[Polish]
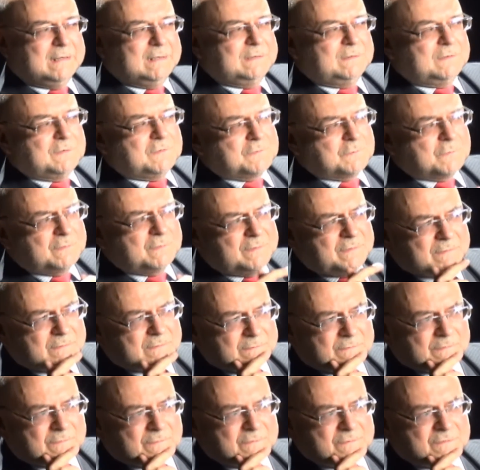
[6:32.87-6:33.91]
I doszło do,
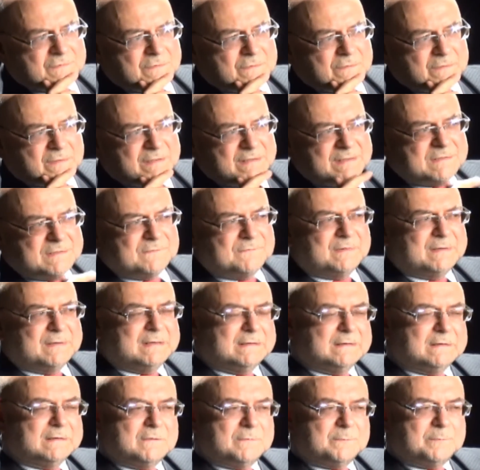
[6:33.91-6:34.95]
do
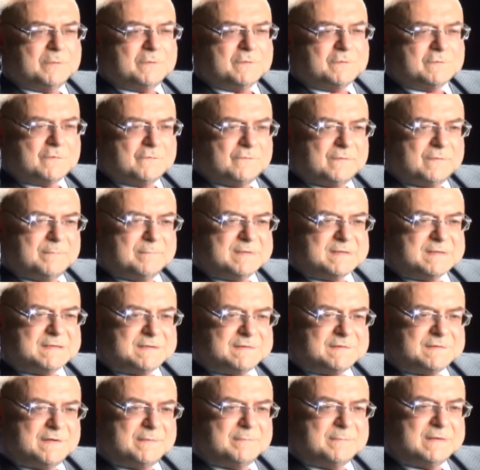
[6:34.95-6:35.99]
zlokalizowania tego proszku w
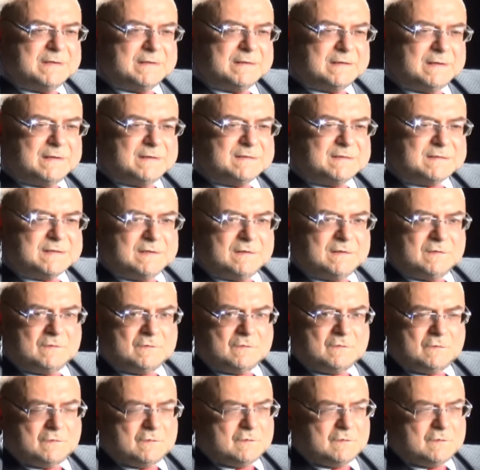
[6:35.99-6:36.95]
ambasadzie amerykańskiej